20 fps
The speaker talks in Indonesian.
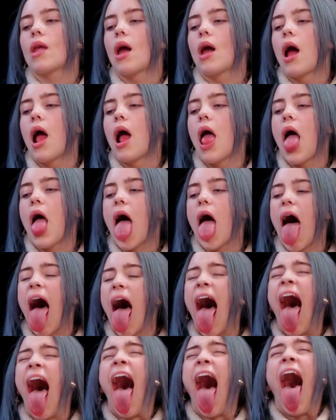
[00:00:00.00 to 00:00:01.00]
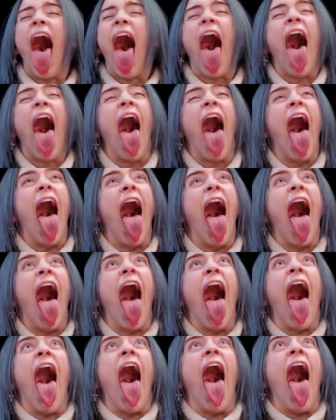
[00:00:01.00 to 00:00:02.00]
Oke, terima kasih untuk like dan
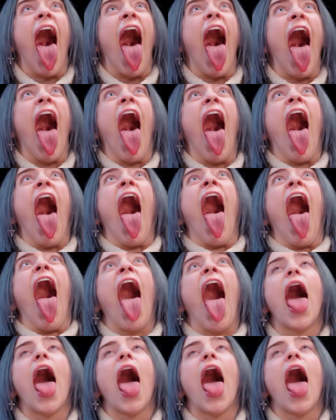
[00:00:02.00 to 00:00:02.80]
subscribe-nya